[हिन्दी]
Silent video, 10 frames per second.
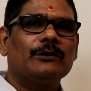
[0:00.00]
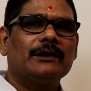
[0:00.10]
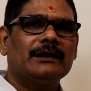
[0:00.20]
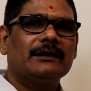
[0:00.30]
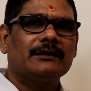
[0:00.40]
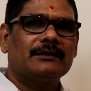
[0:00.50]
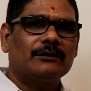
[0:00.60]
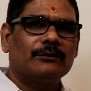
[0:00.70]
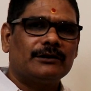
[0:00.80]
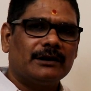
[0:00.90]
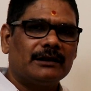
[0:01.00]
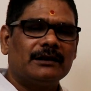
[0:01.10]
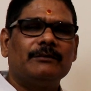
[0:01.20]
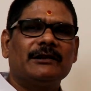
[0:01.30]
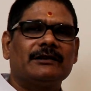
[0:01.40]
को यदि किसी को
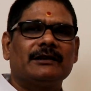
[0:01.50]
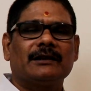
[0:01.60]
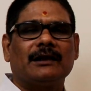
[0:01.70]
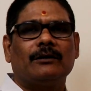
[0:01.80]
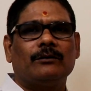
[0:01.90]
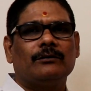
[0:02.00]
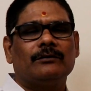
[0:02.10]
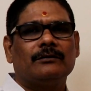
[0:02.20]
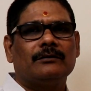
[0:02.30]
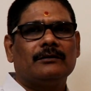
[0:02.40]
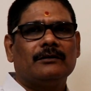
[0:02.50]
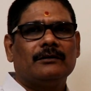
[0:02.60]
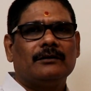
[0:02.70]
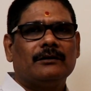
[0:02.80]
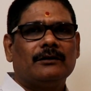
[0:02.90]
जल्दी में सीखना हो
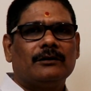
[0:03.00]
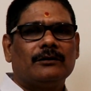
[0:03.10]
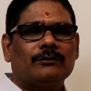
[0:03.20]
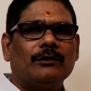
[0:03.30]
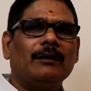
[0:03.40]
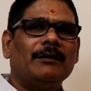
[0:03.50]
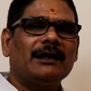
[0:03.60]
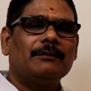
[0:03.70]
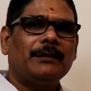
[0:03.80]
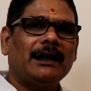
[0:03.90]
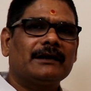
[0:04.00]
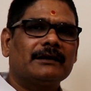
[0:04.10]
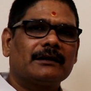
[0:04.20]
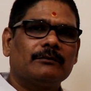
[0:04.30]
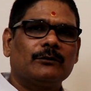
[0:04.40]
तो हमारे
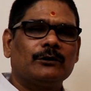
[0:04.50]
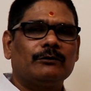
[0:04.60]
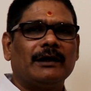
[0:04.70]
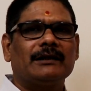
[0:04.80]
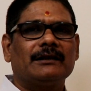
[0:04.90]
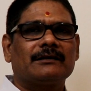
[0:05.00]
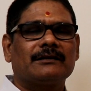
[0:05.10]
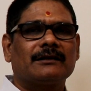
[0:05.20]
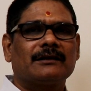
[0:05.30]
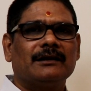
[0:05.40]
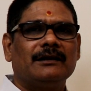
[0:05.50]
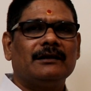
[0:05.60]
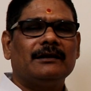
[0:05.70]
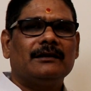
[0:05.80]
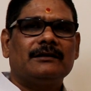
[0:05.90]
पाठ्यक्रम को ज्वाइन कर सकते हैं
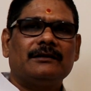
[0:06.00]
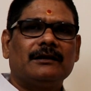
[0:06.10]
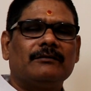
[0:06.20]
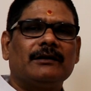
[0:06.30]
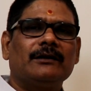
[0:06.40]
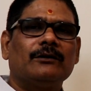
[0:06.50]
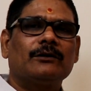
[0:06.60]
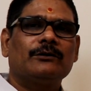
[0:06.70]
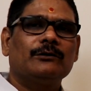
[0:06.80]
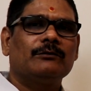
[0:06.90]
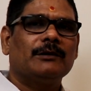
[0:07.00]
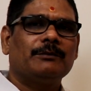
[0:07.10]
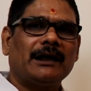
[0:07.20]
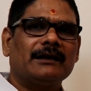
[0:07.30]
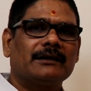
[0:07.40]
जनवरी और जून
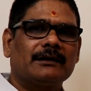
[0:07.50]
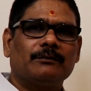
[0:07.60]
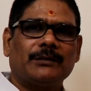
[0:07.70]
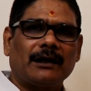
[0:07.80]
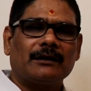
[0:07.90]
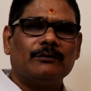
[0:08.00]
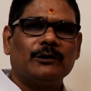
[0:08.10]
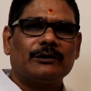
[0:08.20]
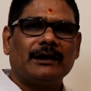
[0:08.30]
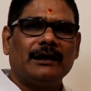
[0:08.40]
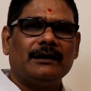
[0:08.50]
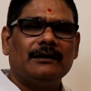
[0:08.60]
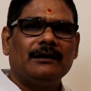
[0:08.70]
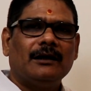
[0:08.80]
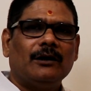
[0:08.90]
में पाठ्यक्रम प्रारंभ होता
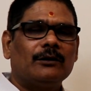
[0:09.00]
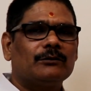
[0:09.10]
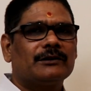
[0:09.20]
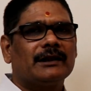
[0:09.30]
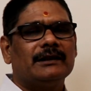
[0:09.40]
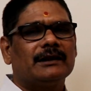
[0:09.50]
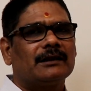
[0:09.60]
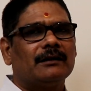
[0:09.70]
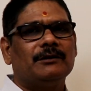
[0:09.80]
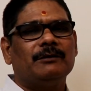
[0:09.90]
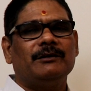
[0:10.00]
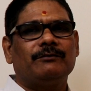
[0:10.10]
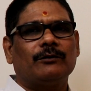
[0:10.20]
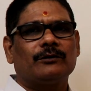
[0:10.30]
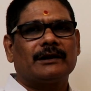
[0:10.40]
है और उसके लिए कभी भी
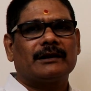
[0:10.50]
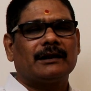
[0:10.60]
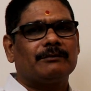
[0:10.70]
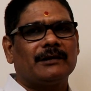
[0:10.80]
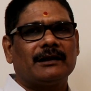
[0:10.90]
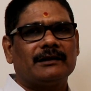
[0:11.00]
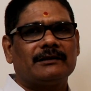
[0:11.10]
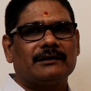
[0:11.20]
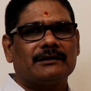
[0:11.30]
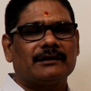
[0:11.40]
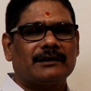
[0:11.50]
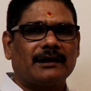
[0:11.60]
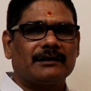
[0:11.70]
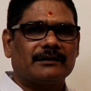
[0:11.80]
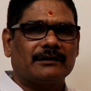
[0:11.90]
फ़ोन करके अपना रजिस्ट्रेशन
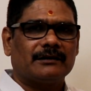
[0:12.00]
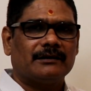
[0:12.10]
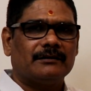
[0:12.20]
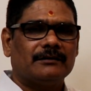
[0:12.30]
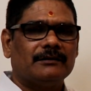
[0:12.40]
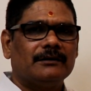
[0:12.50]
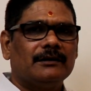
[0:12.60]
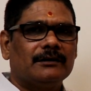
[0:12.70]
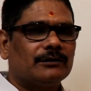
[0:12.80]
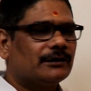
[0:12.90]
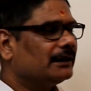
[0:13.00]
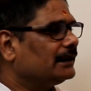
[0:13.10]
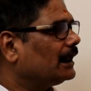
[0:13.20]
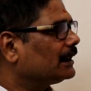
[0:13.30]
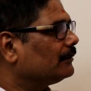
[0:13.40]
करा सकते हैं तो
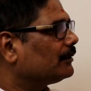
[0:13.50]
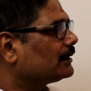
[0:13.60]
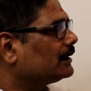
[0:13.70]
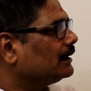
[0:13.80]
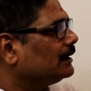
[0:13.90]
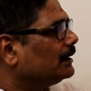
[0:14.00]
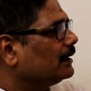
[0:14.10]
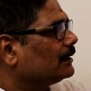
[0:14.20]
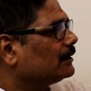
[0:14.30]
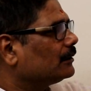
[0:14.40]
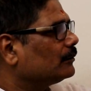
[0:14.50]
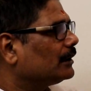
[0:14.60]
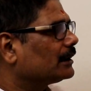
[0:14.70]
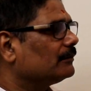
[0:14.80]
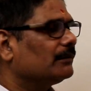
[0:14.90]
चलिए आगे बढ़ते हैं धनु
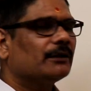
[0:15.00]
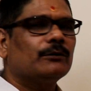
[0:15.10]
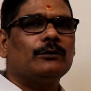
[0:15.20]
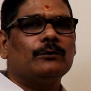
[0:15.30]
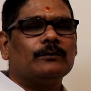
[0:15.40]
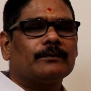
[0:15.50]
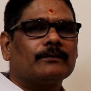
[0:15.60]
लग्न में गुरु